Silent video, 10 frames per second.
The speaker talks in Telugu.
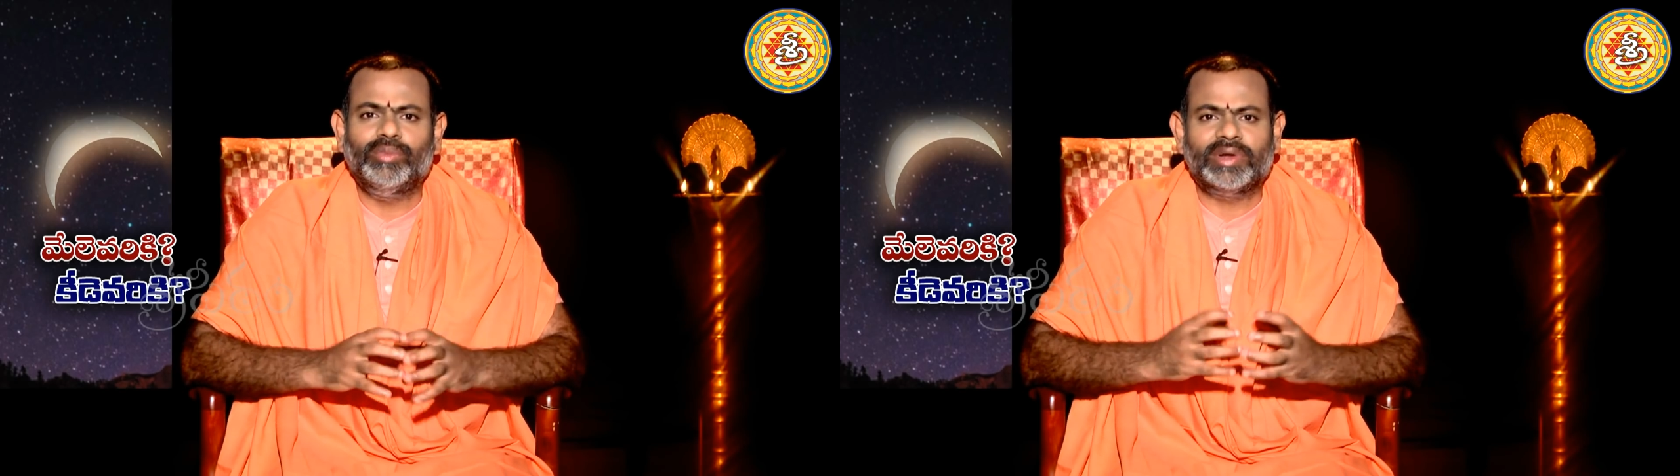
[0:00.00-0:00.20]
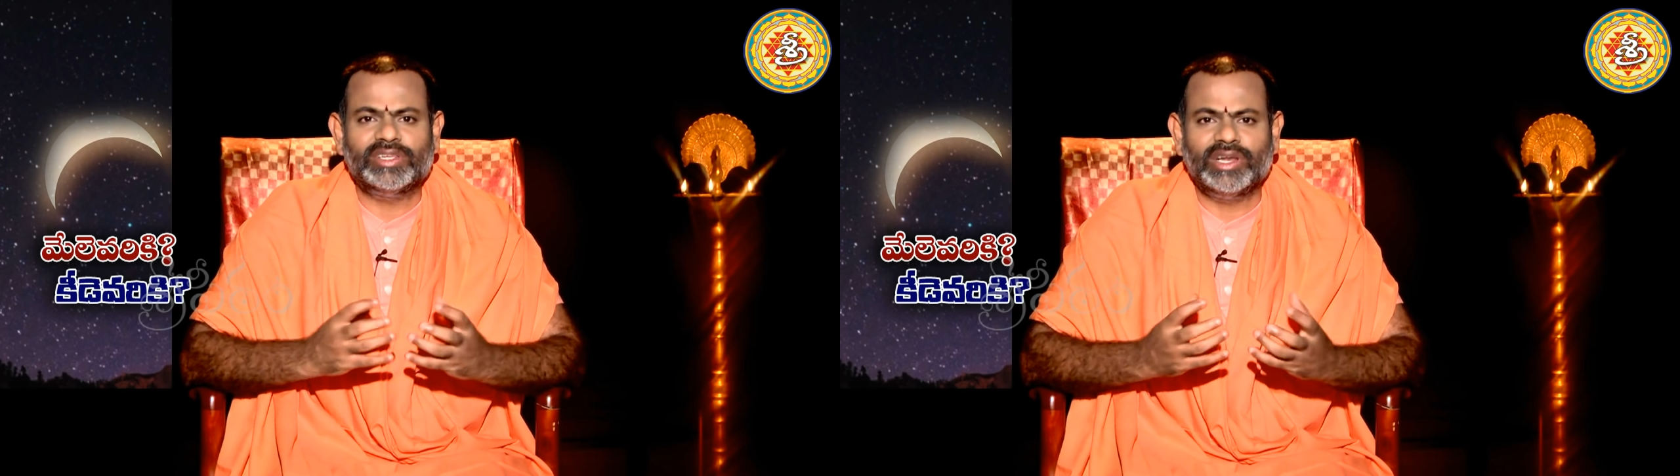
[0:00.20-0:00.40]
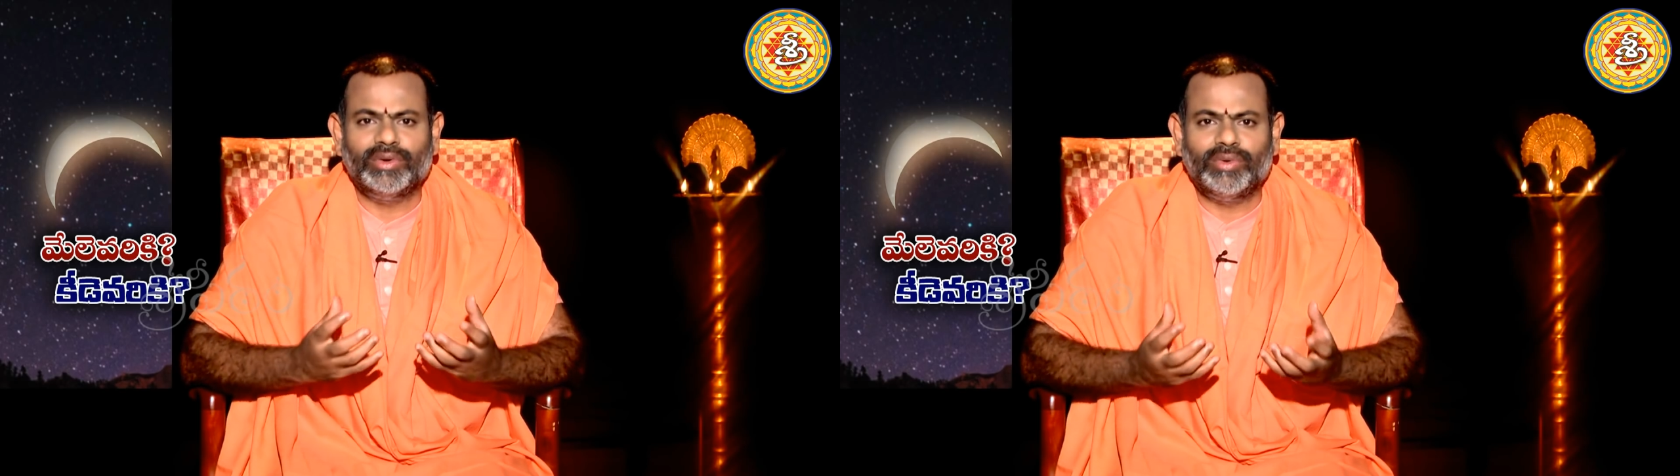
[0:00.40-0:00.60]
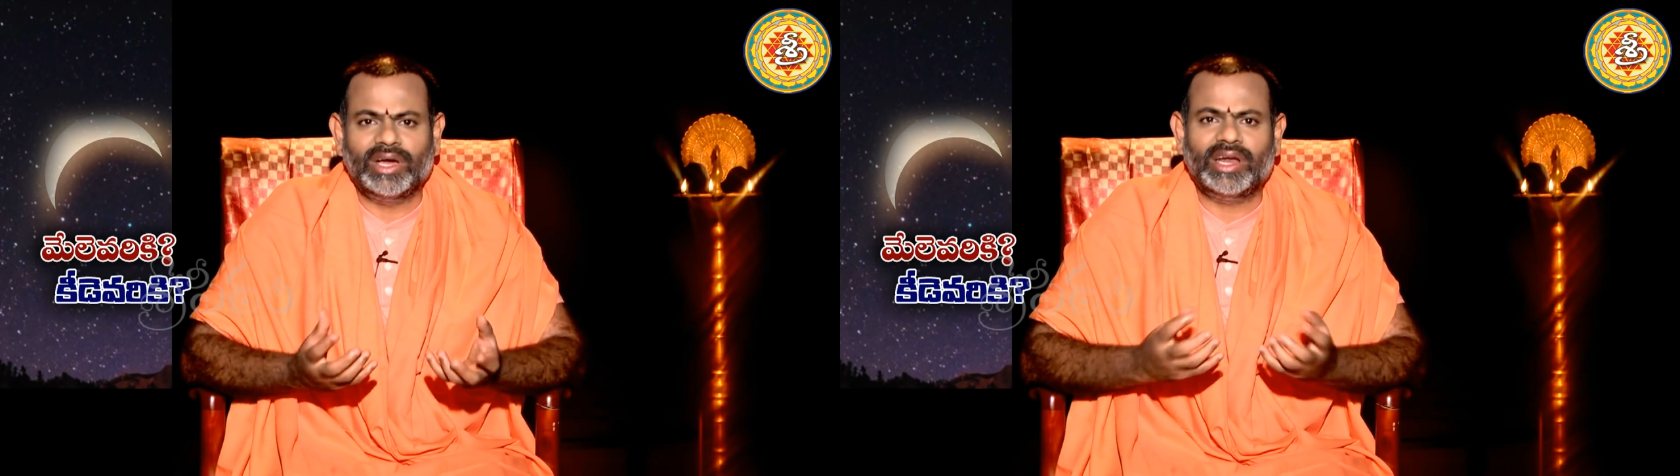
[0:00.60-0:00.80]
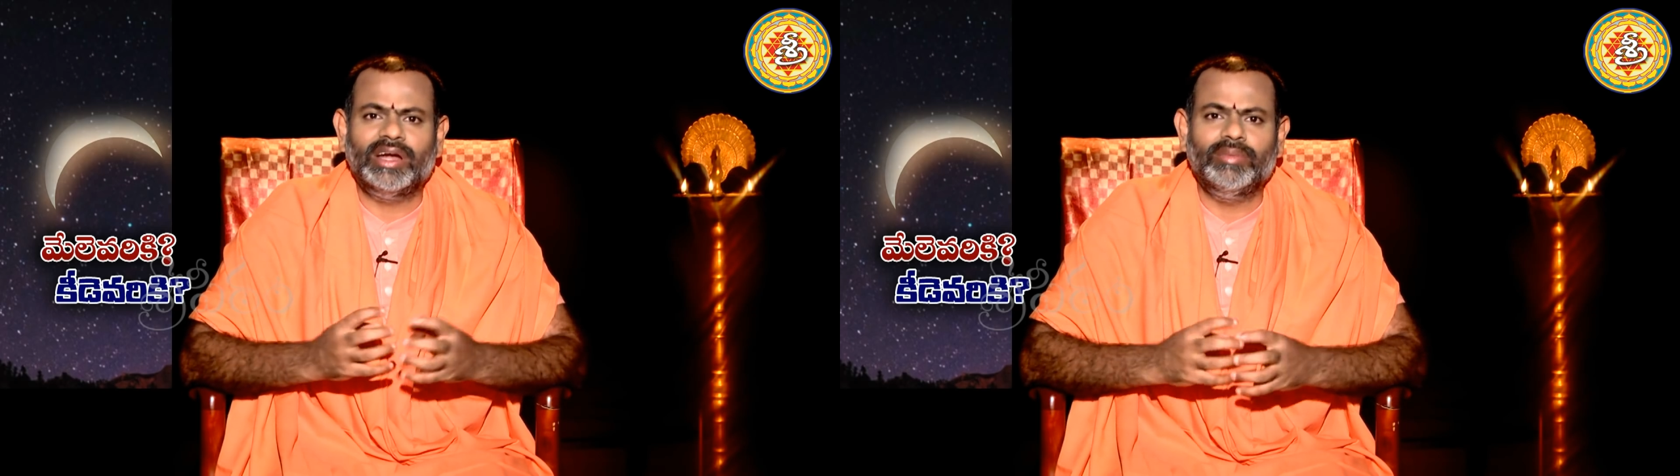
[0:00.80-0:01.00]
ప్రజలకు కూడా
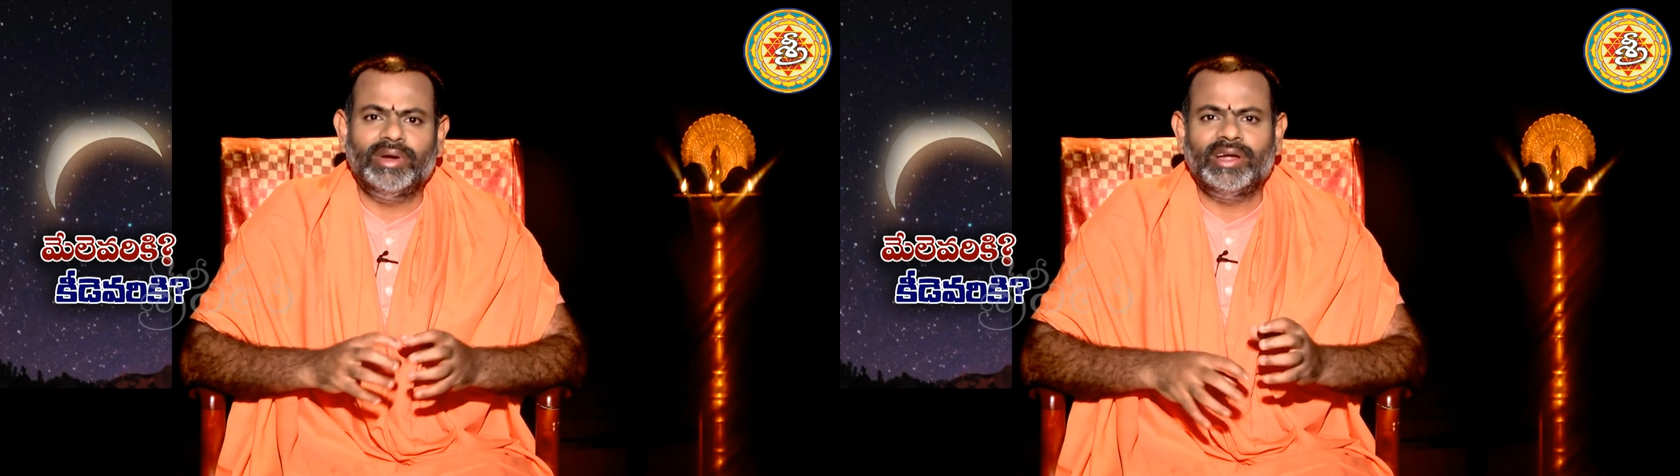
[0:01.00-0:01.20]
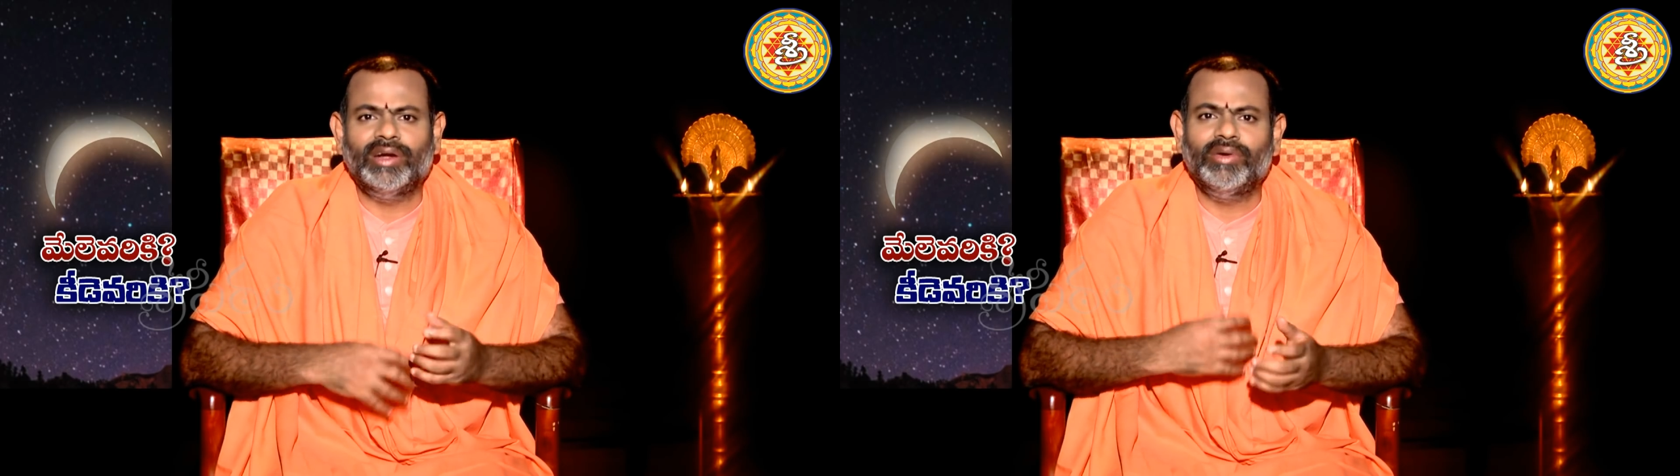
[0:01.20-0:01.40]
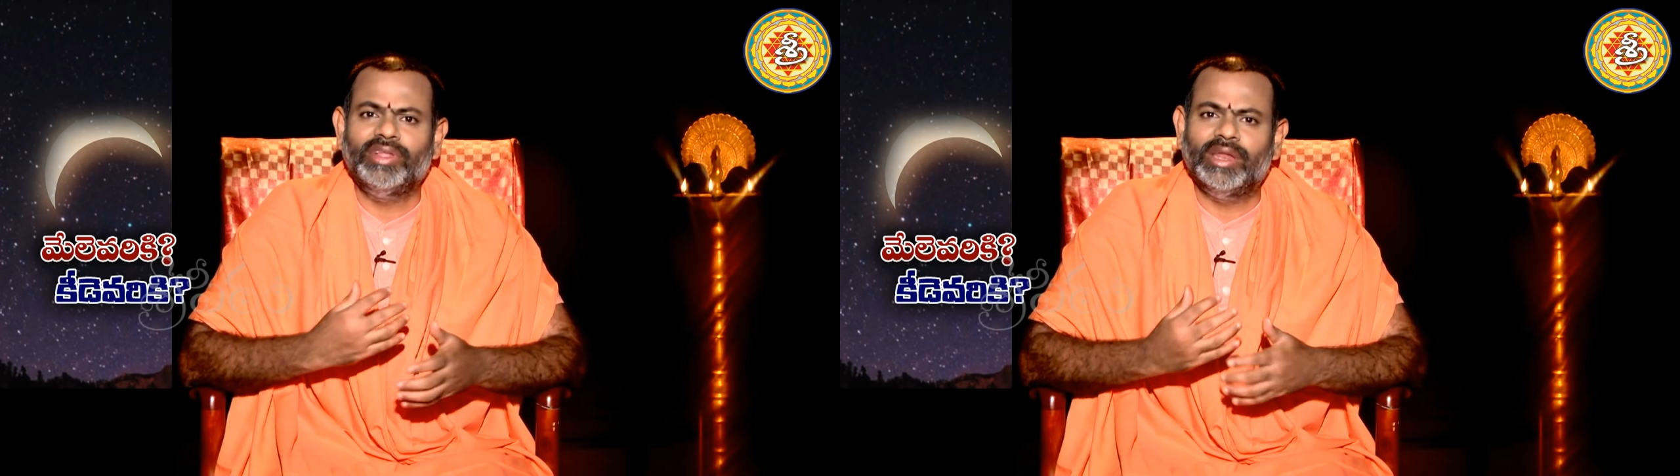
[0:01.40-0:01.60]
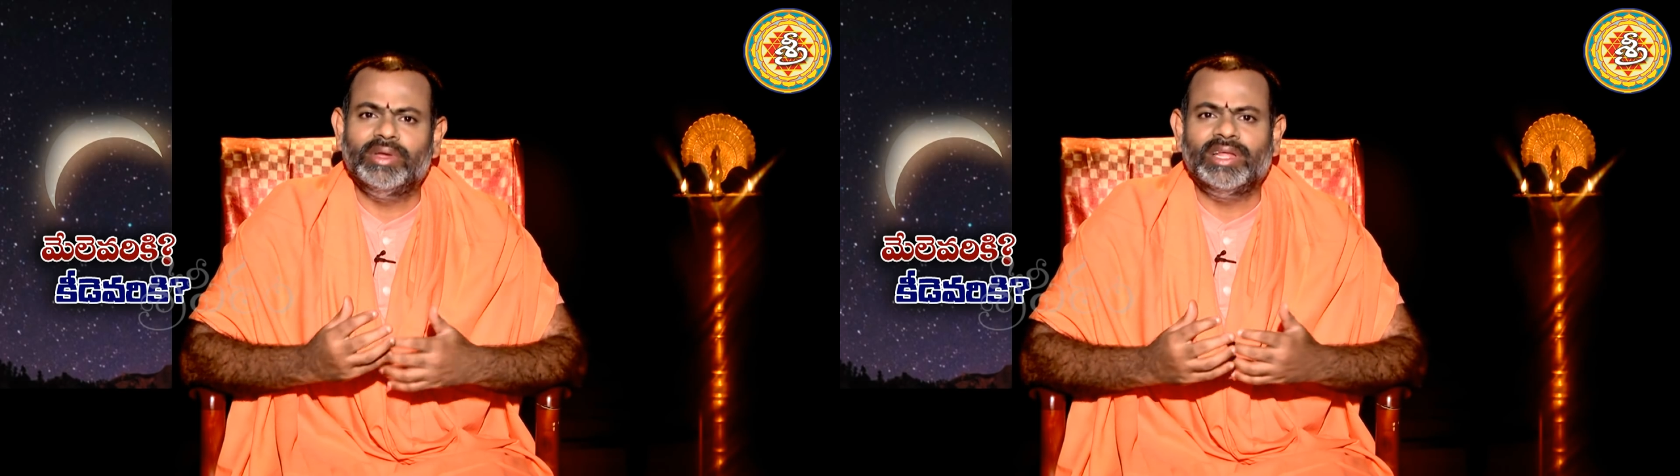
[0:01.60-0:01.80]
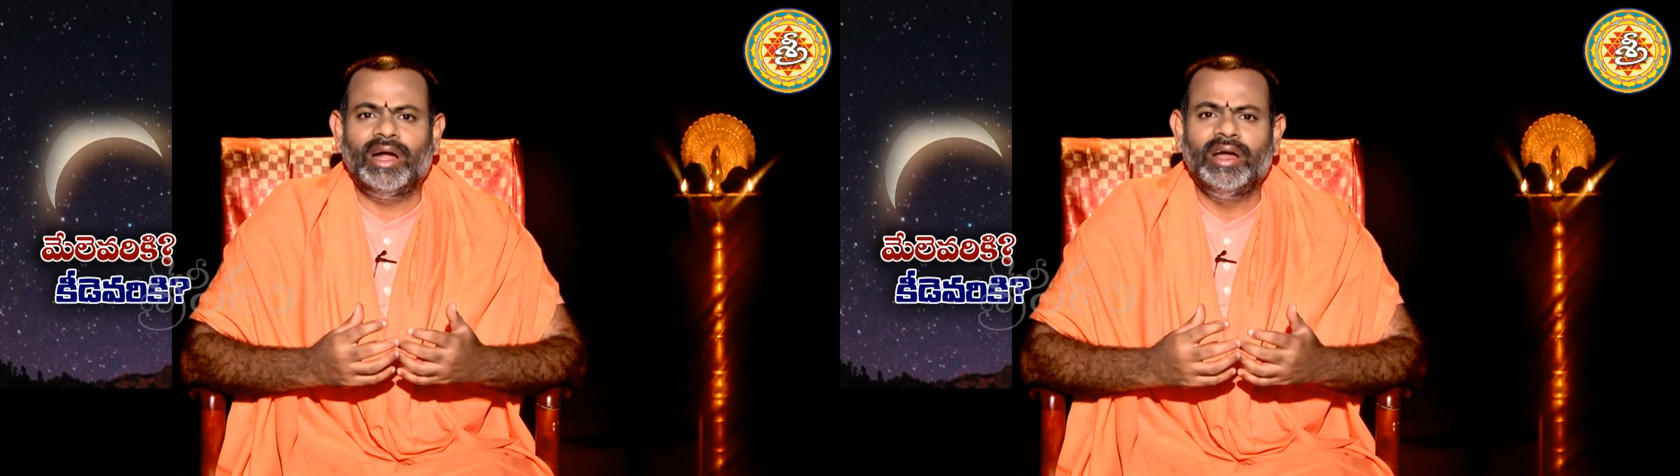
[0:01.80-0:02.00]
గ్రహణం పట్టినట్లు దీని మీద